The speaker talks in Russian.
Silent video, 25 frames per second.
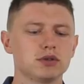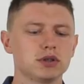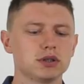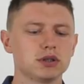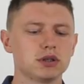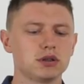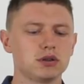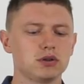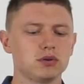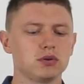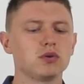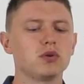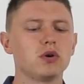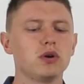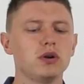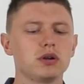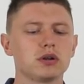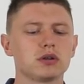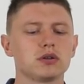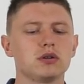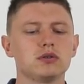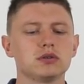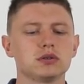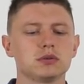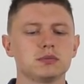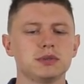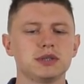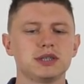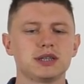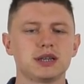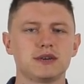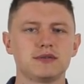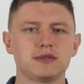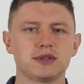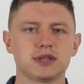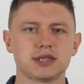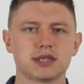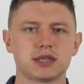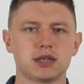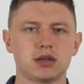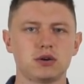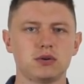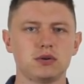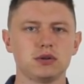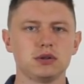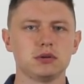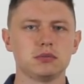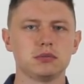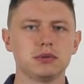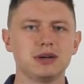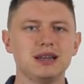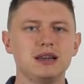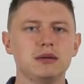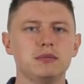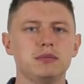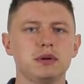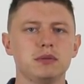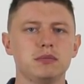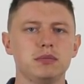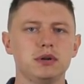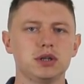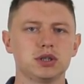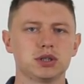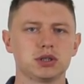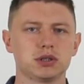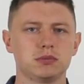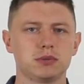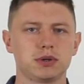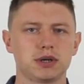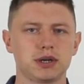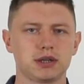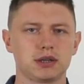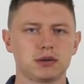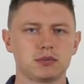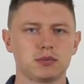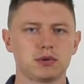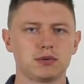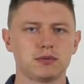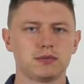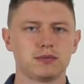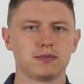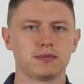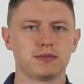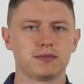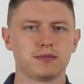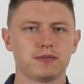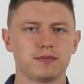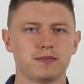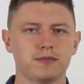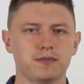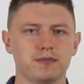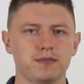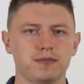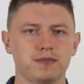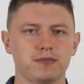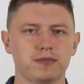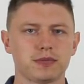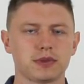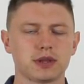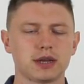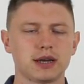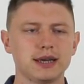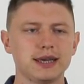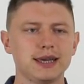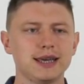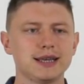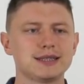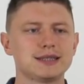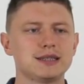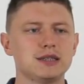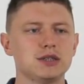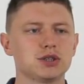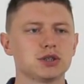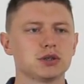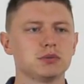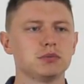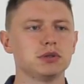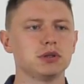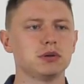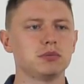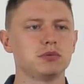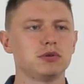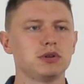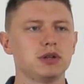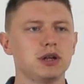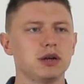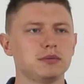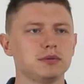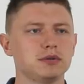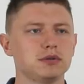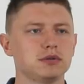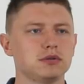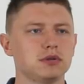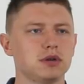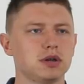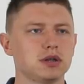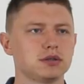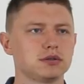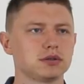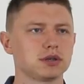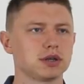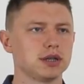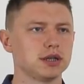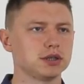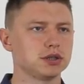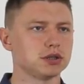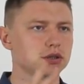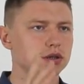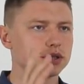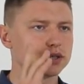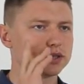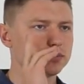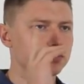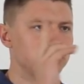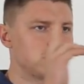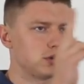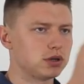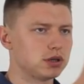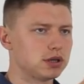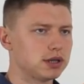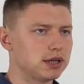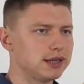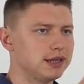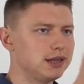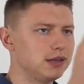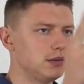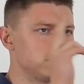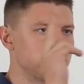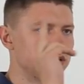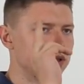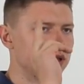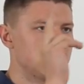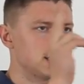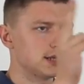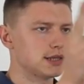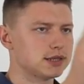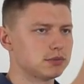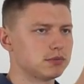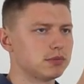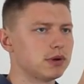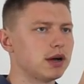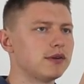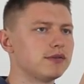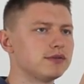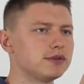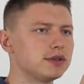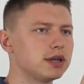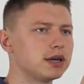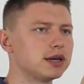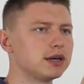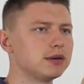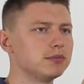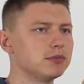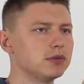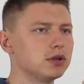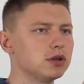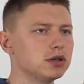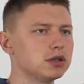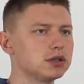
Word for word: вот, этот треугольник должен быть равносторонним или приближенным к этому. Если же мы наблюдаем ситуацию, когда человек смотрит одним глазом, а вторым,